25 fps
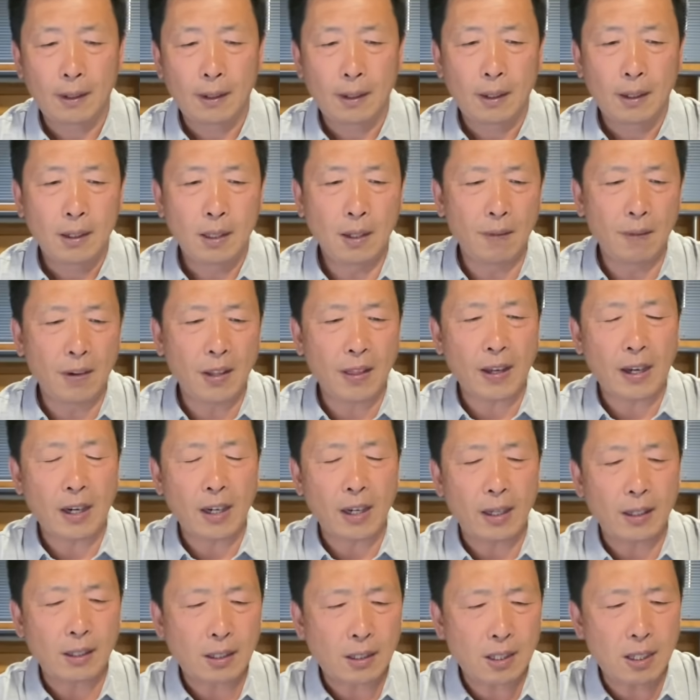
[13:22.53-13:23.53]
因为
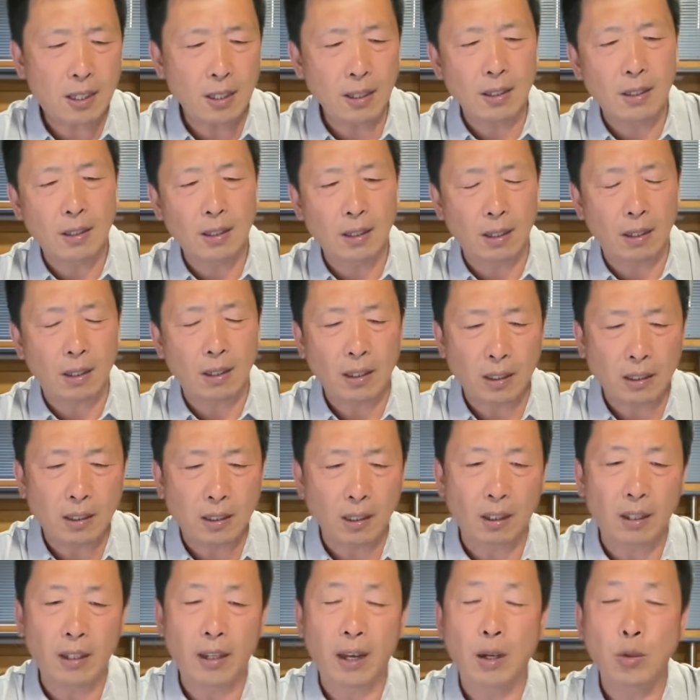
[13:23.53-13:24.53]
在近日已
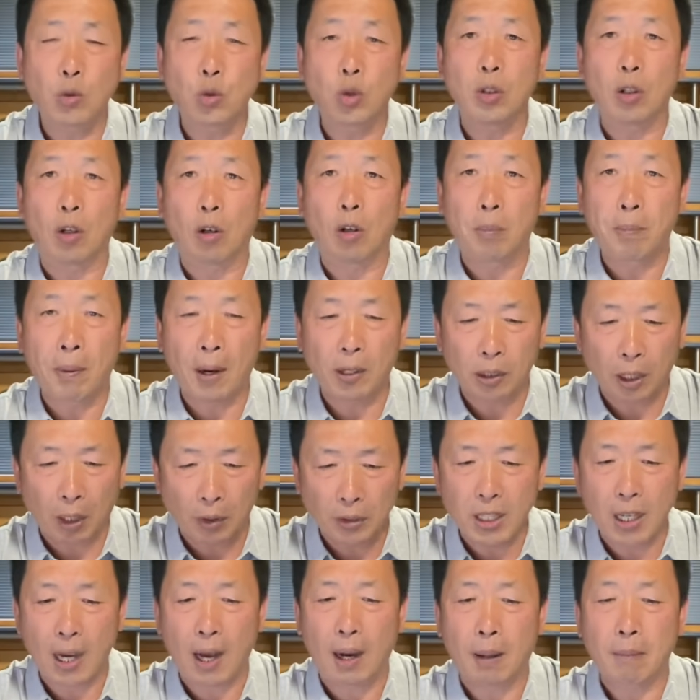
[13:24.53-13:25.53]
经连续有报
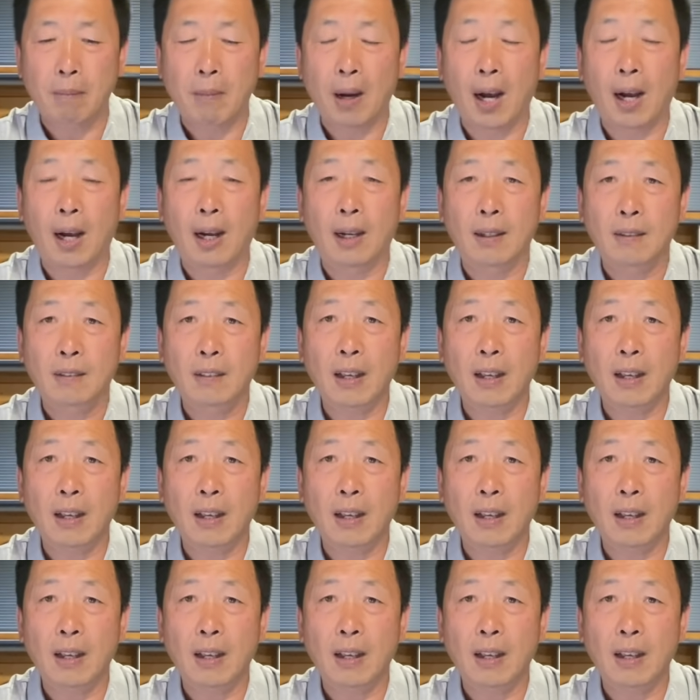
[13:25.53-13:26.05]
道讲嘛，